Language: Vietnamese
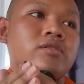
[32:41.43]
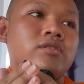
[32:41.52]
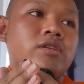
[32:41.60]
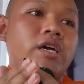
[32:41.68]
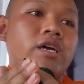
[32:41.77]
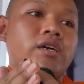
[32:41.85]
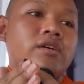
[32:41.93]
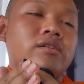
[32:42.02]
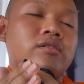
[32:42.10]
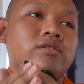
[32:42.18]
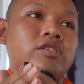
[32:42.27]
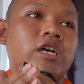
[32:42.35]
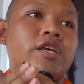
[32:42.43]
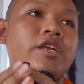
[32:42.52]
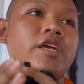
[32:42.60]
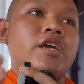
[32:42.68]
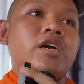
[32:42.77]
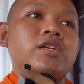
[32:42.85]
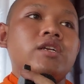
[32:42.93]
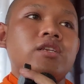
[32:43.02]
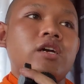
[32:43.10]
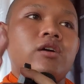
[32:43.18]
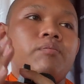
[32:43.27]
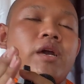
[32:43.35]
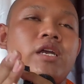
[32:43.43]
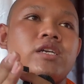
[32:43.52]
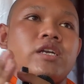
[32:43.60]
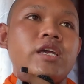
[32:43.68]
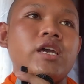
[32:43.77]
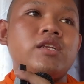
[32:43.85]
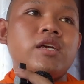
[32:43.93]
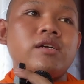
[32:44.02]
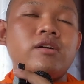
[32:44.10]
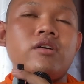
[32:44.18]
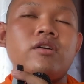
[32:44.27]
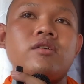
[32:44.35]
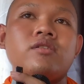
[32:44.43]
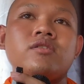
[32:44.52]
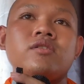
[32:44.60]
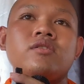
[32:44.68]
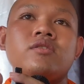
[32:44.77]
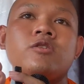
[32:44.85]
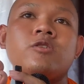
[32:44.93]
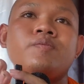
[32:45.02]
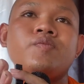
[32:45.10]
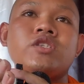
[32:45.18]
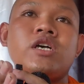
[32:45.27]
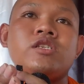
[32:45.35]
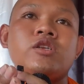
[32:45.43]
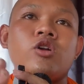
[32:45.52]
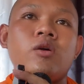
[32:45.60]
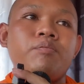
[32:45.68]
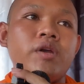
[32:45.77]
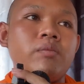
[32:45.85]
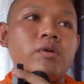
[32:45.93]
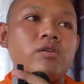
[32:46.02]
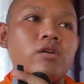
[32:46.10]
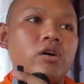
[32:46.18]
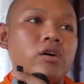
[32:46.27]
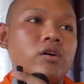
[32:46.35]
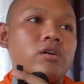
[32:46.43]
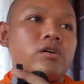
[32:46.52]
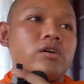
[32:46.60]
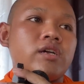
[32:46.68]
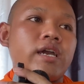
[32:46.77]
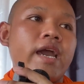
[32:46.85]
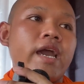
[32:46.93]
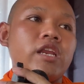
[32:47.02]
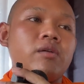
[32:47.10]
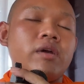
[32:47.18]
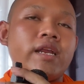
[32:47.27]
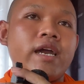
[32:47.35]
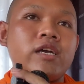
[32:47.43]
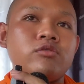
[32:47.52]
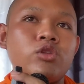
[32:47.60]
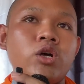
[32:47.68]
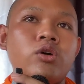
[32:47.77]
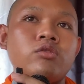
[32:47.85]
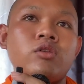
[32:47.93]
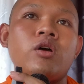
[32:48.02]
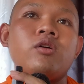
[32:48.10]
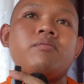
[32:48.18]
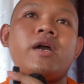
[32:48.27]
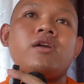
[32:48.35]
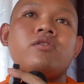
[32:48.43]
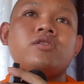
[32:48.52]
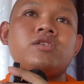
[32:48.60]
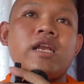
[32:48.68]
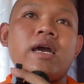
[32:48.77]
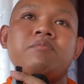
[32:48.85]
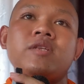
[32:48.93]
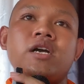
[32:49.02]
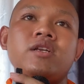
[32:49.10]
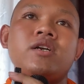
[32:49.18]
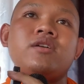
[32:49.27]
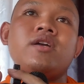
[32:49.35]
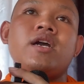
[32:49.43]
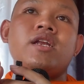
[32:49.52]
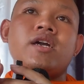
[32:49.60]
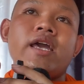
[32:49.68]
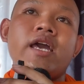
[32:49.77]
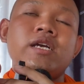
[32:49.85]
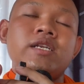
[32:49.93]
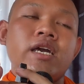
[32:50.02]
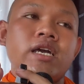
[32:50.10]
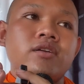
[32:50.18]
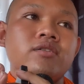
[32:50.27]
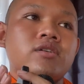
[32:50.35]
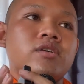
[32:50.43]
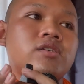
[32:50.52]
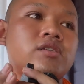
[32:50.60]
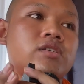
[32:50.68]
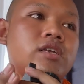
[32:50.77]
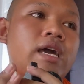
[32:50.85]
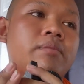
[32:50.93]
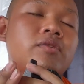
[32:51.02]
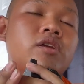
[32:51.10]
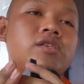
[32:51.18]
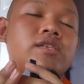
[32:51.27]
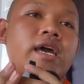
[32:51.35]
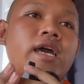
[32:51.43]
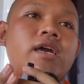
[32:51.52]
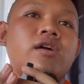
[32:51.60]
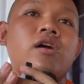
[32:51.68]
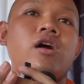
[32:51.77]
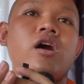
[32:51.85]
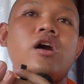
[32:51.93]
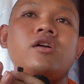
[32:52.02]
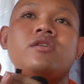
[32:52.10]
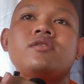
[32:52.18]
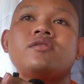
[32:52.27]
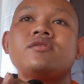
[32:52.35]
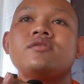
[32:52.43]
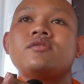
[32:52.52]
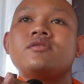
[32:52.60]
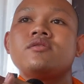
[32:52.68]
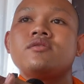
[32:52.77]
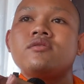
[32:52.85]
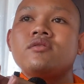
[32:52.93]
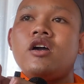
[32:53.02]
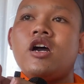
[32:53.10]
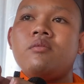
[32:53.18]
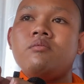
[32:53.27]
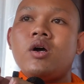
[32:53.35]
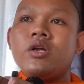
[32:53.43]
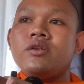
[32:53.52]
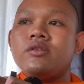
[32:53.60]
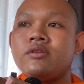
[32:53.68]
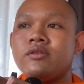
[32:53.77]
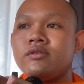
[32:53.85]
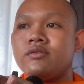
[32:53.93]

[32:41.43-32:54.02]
là chở ria nhưng tới là pe chở ria tới có là sập cặp phê đôi cò cái nó mình ai trô trông bán có slap tới nâng anh nâng cái hai tháng slap đồ xa ở bên